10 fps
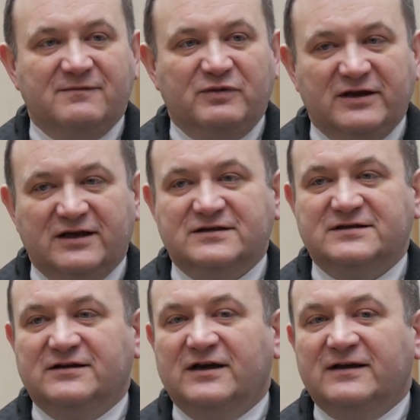
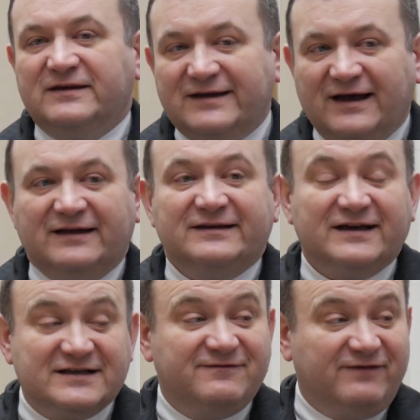pieniędzy ta
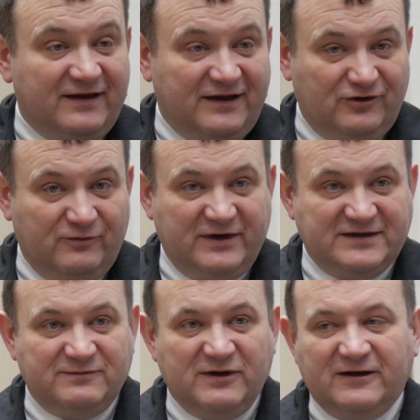tak zwana dobra
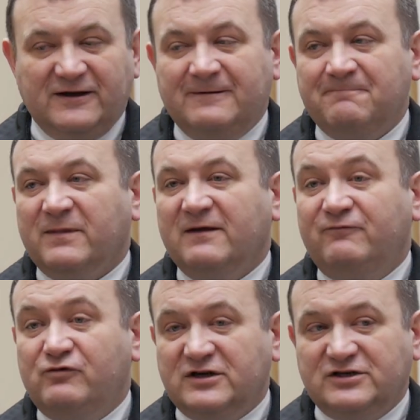zmiana
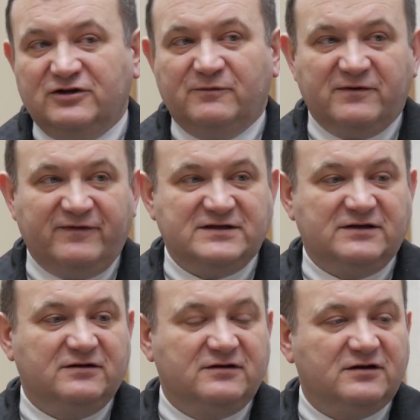właśnie
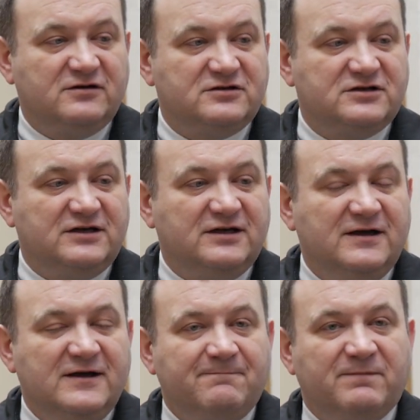doprowadza do tego, że
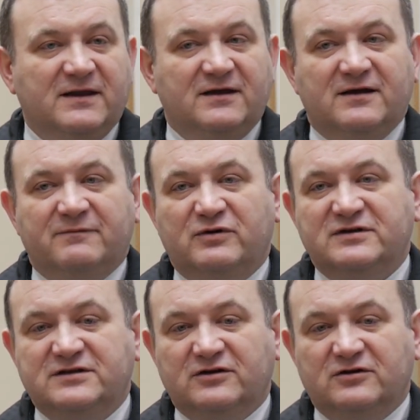e,
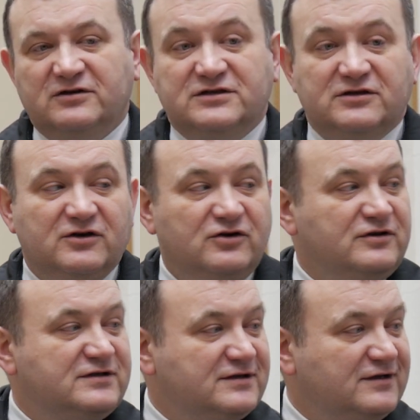polscy rolnicy,
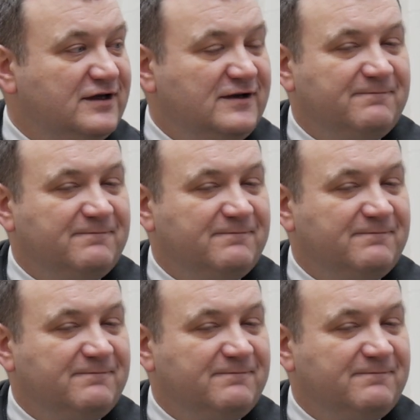rolnicy